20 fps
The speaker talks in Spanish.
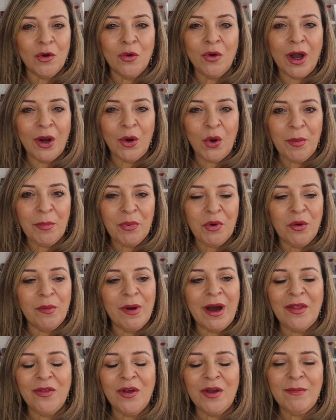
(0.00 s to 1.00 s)
Nunca lo he
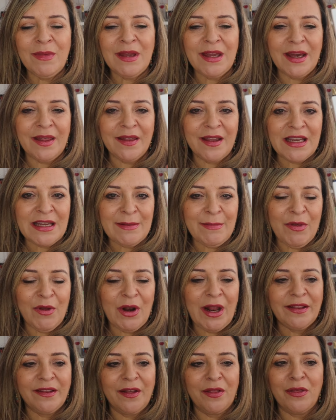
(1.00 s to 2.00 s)
probado y me ha llamado
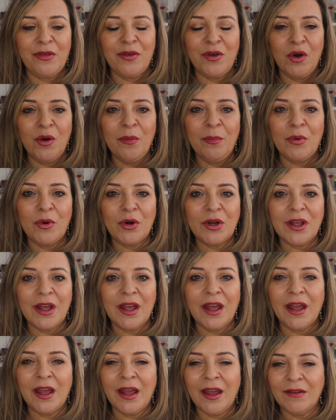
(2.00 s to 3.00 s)
la atención
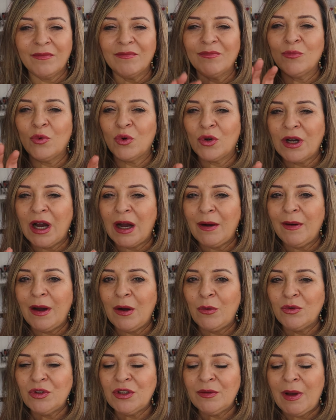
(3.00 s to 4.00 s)
porque
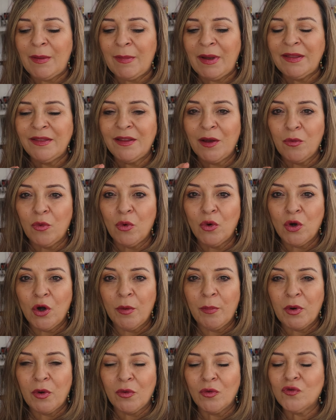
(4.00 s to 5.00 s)
buscaba últimamente
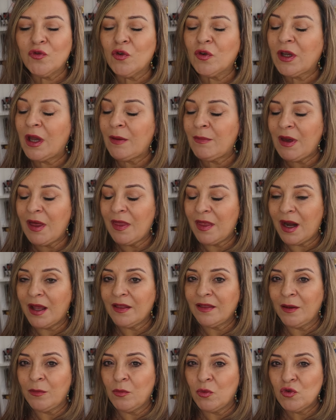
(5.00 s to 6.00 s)
busco productos que me
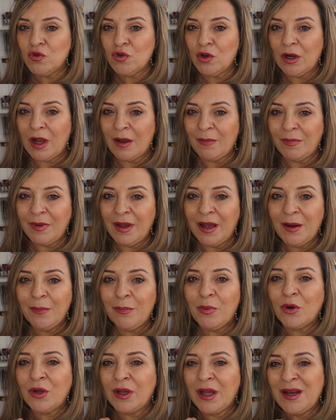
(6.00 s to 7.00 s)
hidraten mucho la piel
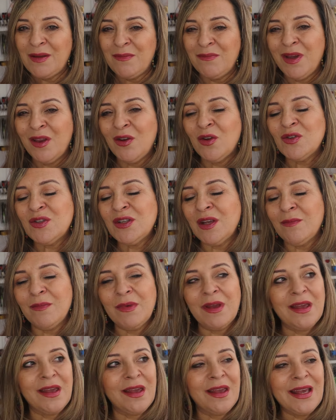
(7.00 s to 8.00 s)
porque en invierno se
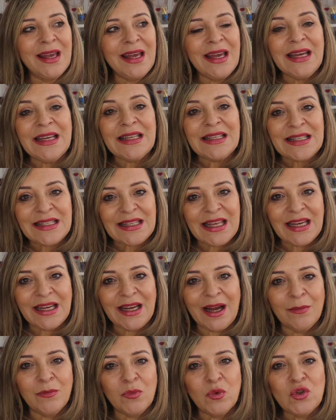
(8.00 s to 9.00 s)
me
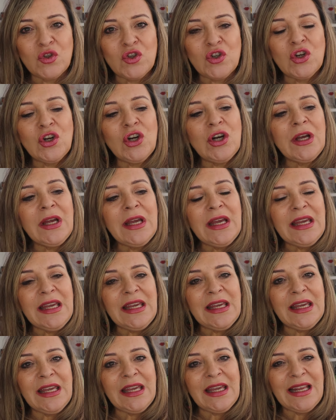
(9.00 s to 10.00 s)
seca mucho
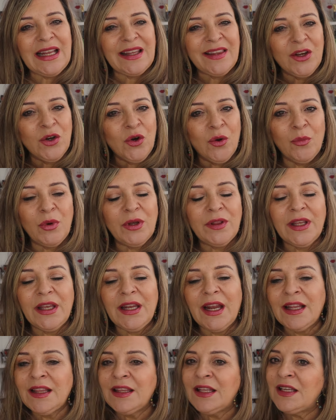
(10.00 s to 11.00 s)
y ya tengo muy
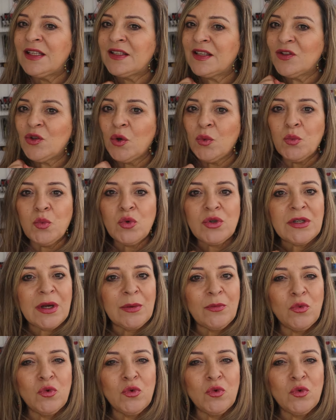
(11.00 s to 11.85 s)
tirante, necesito mucha